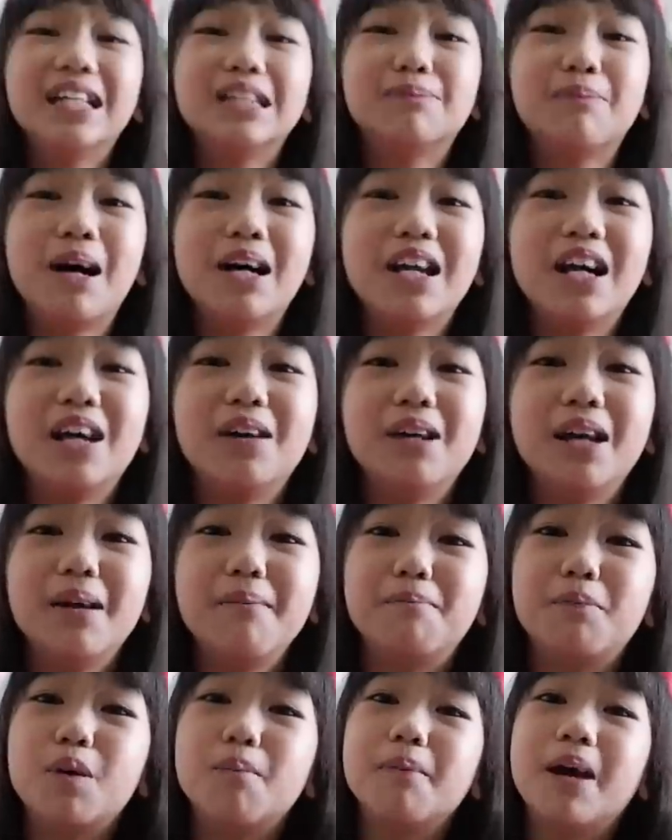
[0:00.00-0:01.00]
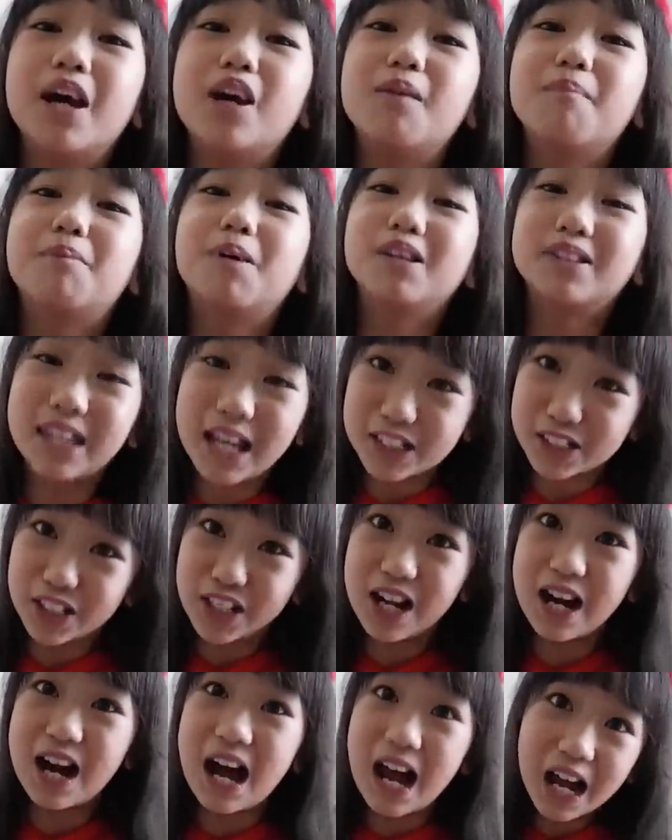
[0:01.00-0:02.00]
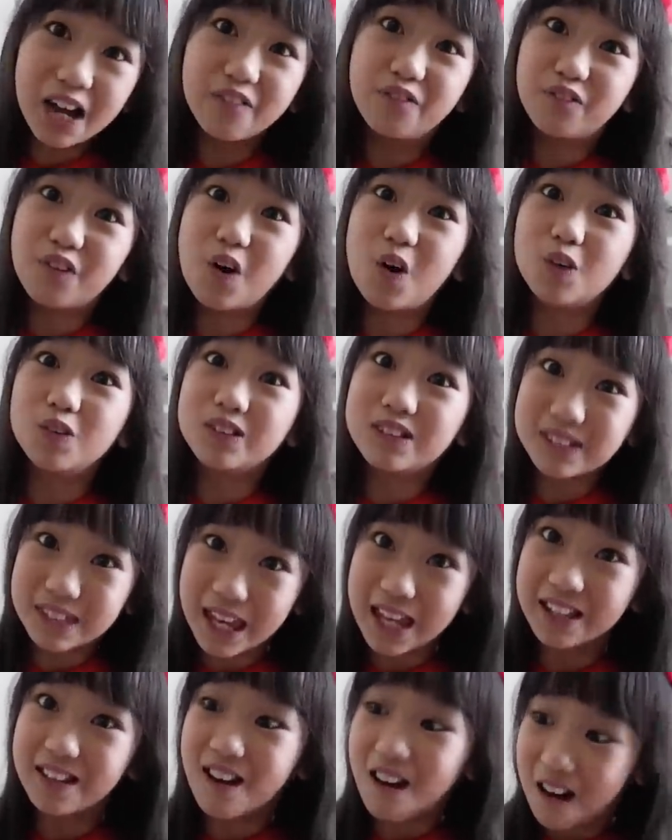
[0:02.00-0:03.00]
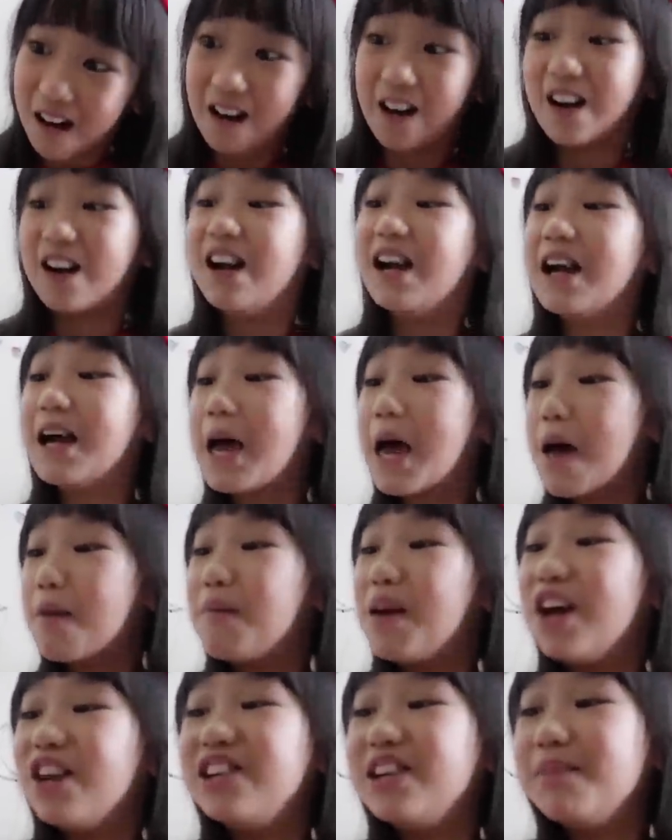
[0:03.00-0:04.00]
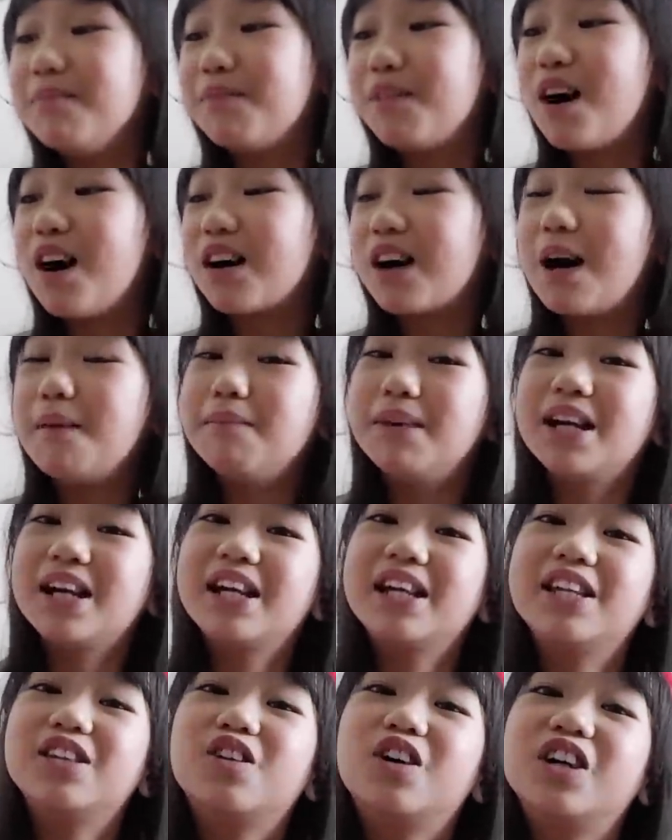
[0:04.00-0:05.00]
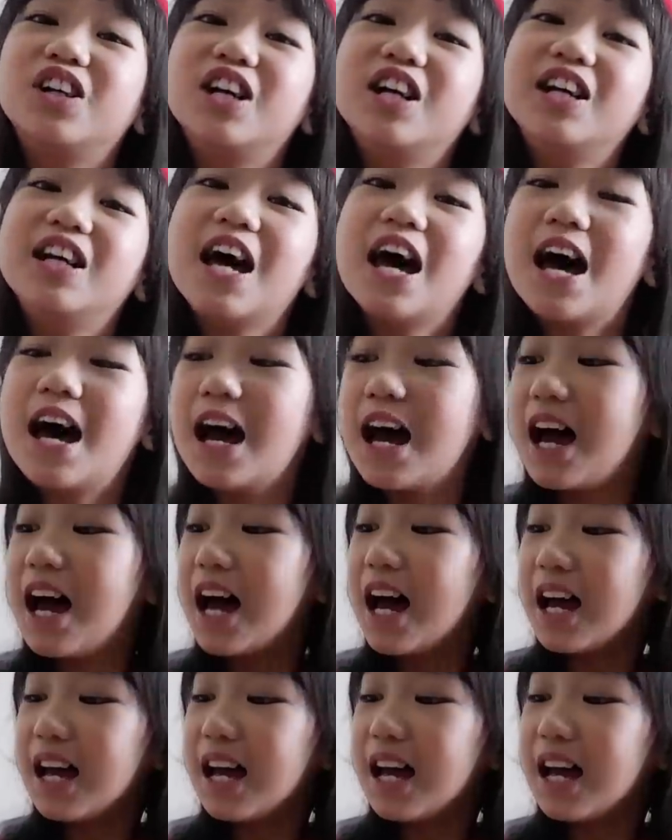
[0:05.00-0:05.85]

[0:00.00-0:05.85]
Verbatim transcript: Yes, para rin po merong protection ng iPhone 10R meron po kaming in-order na